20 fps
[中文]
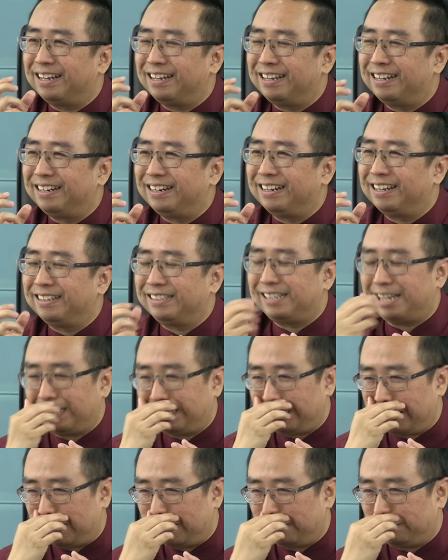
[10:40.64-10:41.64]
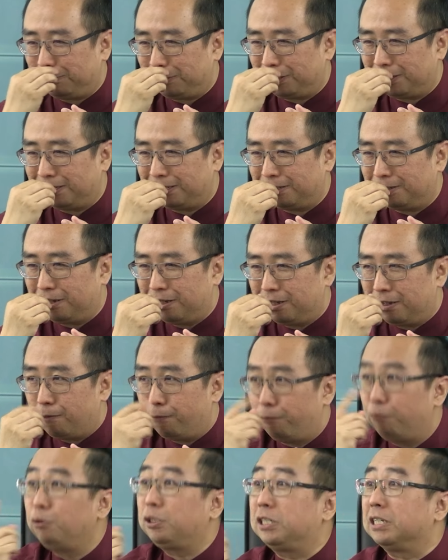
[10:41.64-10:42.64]
很怎样讲啊？就是
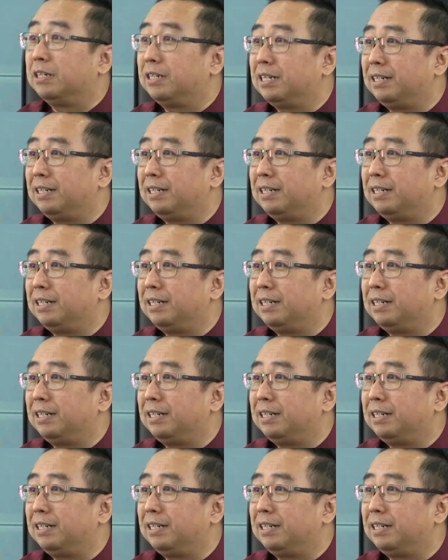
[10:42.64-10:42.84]
负责